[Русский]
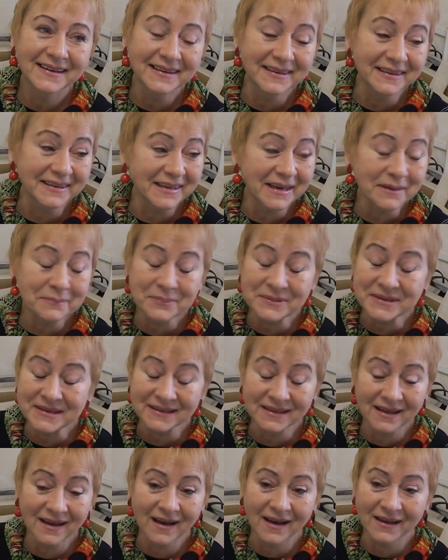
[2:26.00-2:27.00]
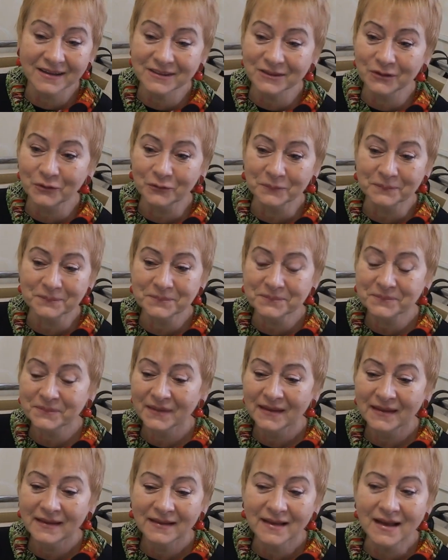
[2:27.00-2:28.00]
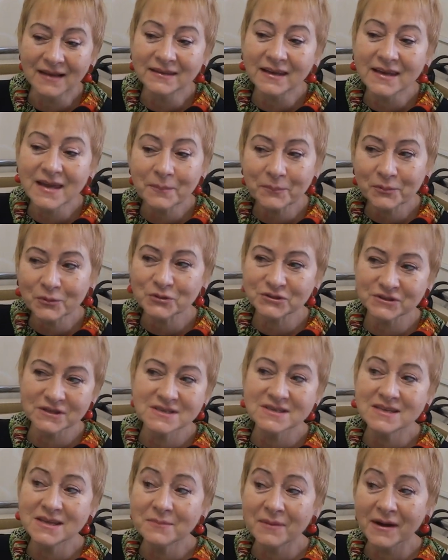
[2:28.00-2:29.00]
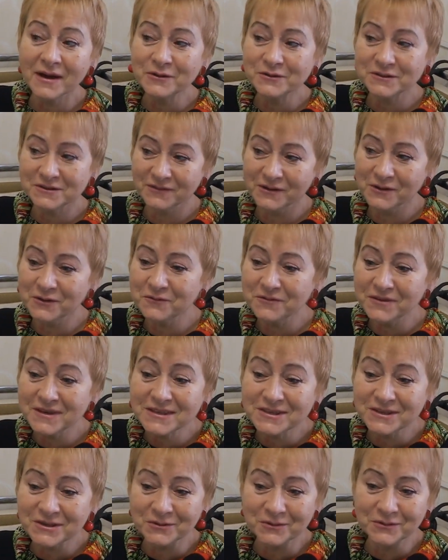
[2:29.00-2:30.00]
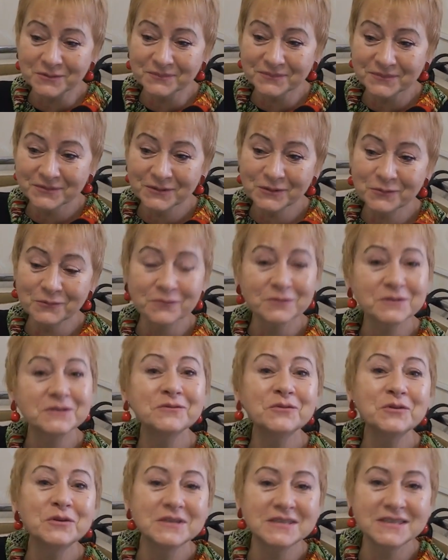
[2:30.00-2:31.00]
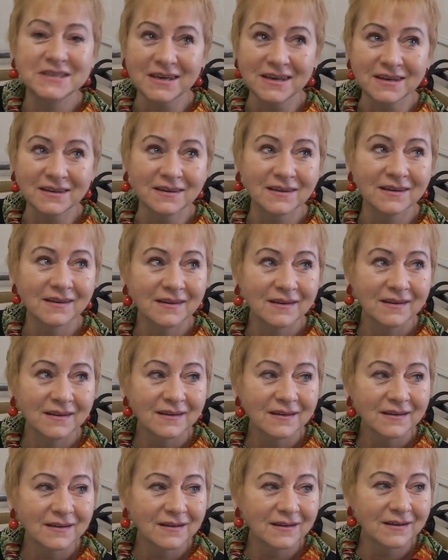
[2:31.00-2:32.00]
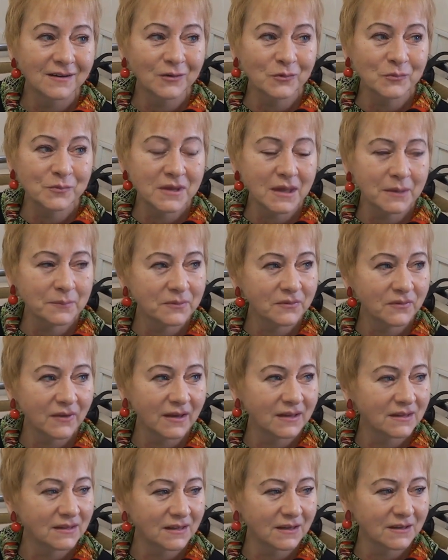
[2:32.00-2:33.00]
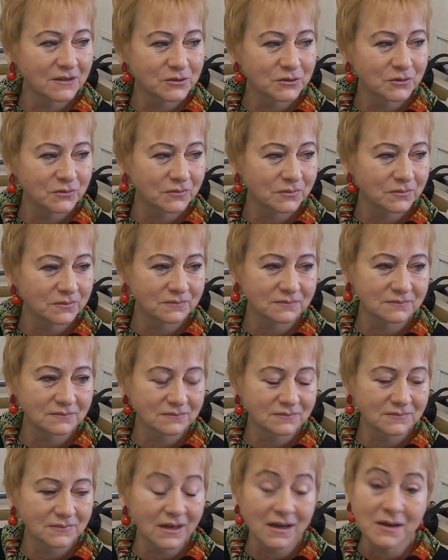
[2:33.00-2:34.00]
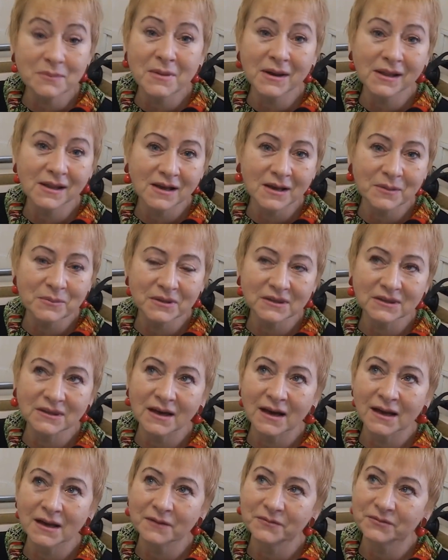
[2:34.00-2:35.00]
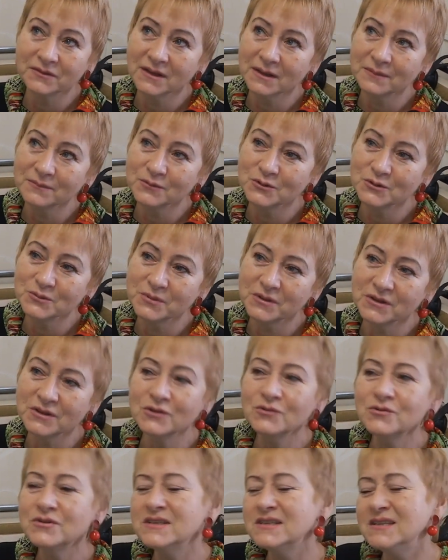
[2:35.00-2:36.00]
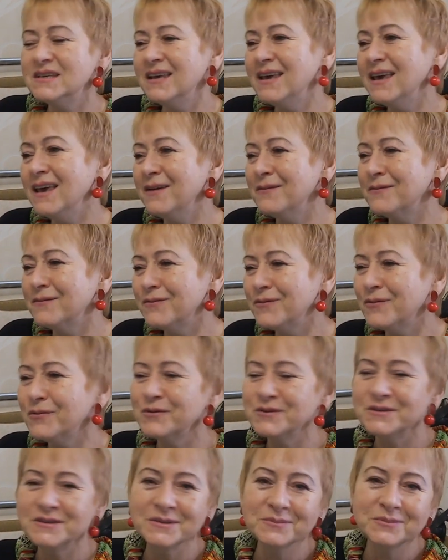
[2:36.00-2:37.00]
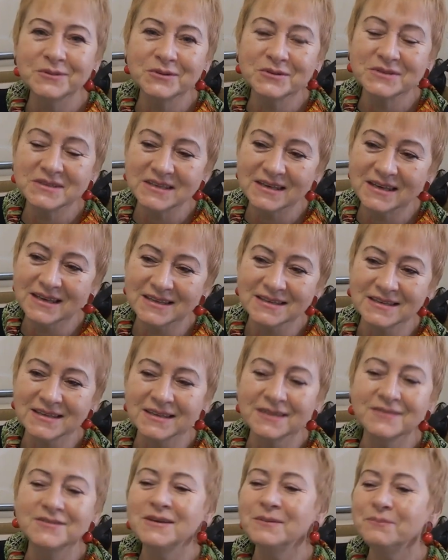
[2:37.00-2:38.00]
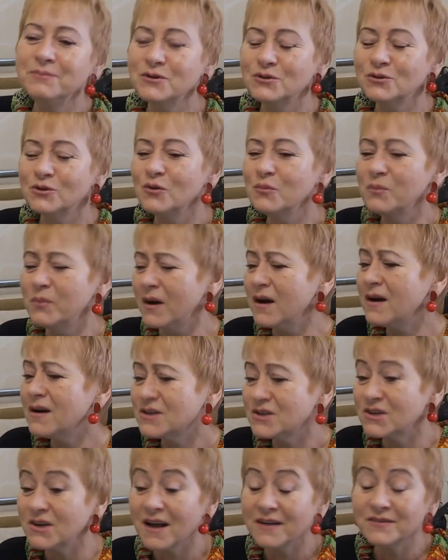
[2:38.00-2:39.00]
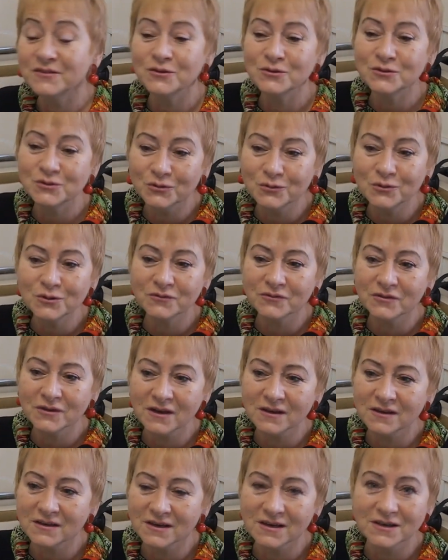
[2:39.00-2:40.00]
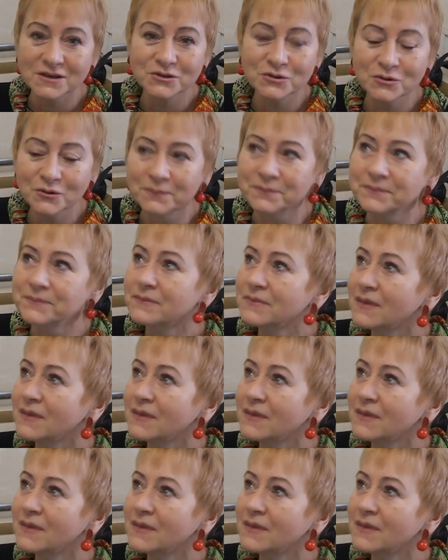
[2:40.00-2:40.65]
Я поняла одно. Когда я просто снимаю свое видео, ну, свой день, а, у меня бывает так, что так мало комментариев там, может быть, ну 7, 8, ну 10, и все пишут, Любаша, как все здорово, как хорошо.